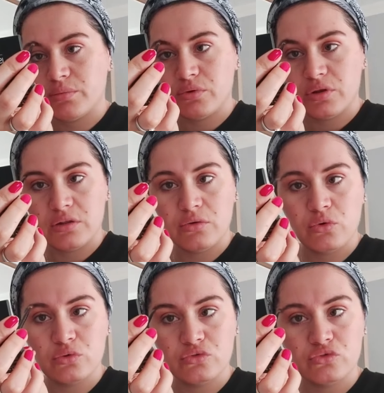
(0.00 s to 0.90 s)
ne yapıyor ne
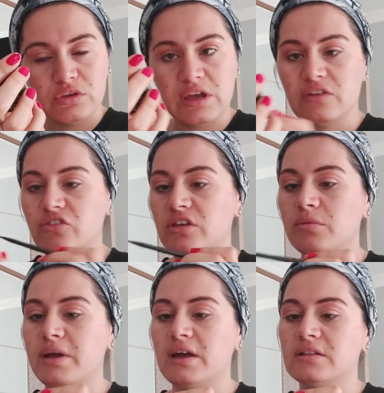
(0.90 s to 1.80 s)
ediyor. Konuştuk gerçi
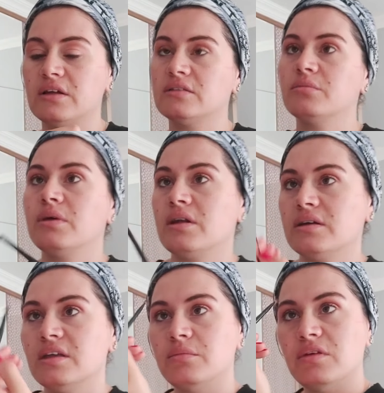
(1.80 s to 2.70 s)
iyiyim ayaklandım
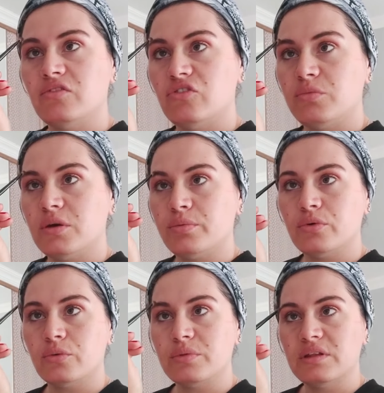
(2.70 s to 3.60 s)
merak etme ev işimi
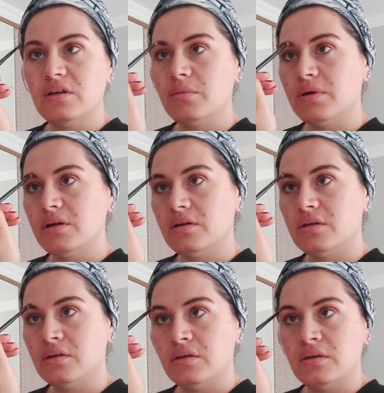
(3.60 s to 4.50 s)
yapıyorum dedi ama
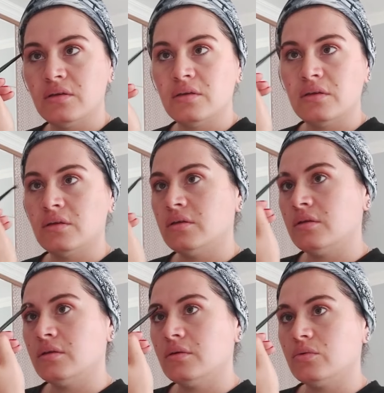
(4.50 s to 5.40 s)

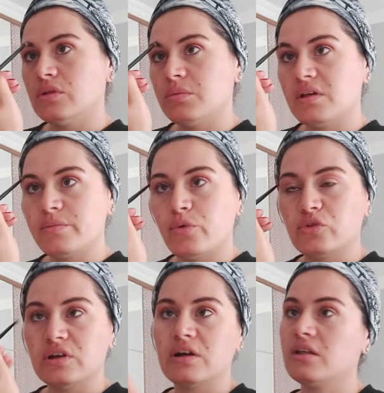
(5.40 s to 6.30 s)
ona biraz
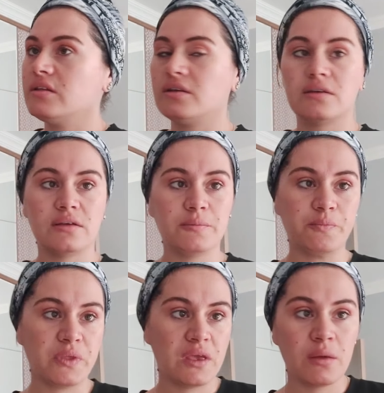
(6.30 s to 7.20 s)
portakal
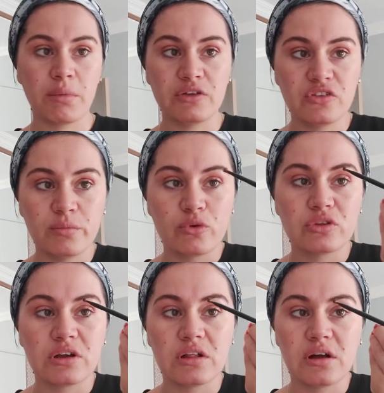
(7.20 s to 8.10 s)
Bahçede
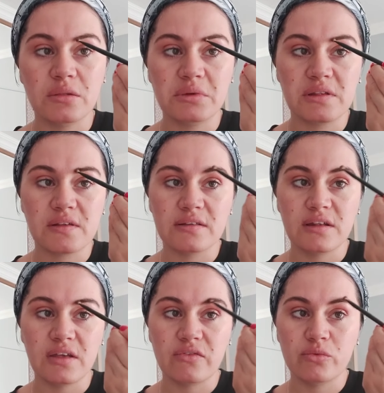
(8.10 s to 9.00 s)
portakal kalmadı
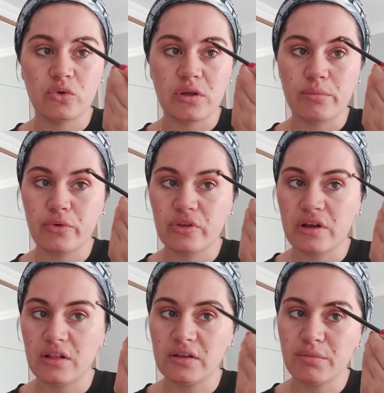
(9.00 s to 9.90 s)
zaten. Evimde olan
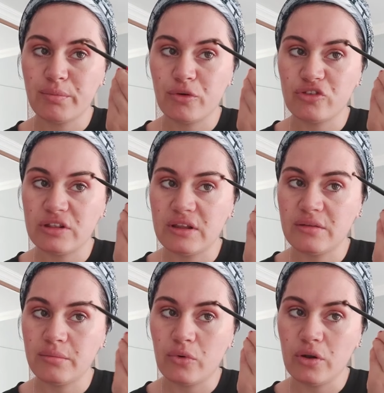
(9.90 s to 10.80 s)
portakalları bir
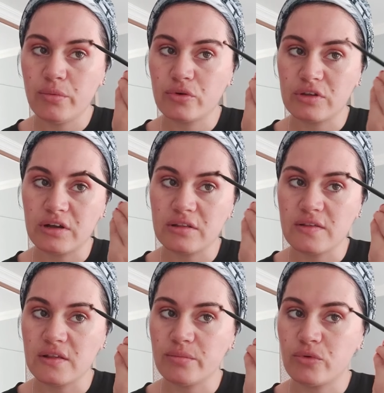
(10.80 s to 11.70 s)
poşetledim böyle. Portakal
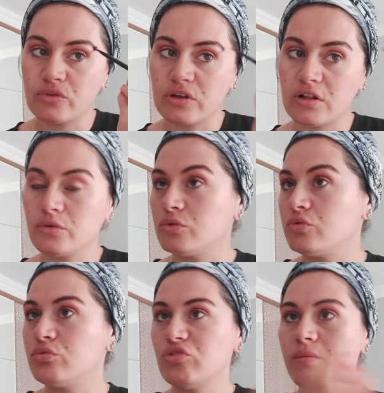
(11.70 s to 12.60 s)
istedi. Portakal
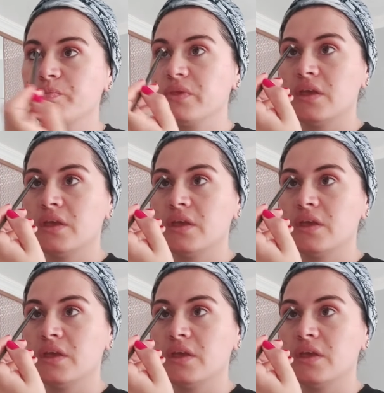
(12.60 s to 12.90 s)
götüreceğim.